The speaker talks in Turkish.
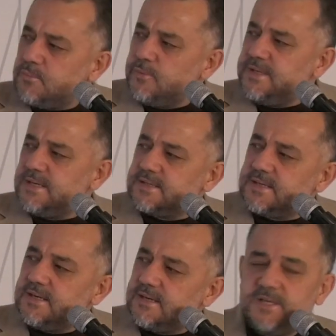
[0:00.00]
Bu
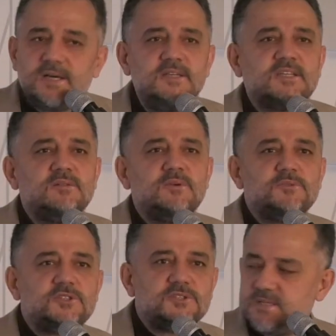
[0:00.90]
binada bina
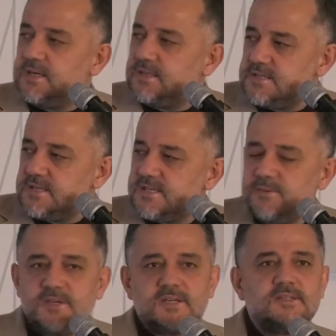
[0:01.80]
yıkılmamış. Sadece
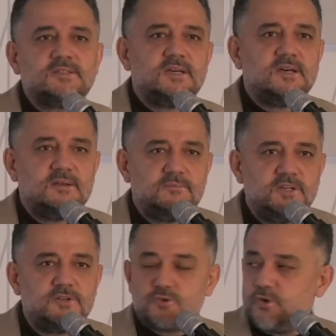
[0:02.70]
zemin katta
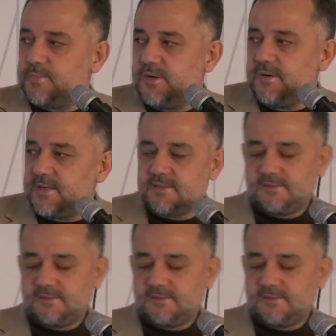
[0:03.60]
bir çökme var.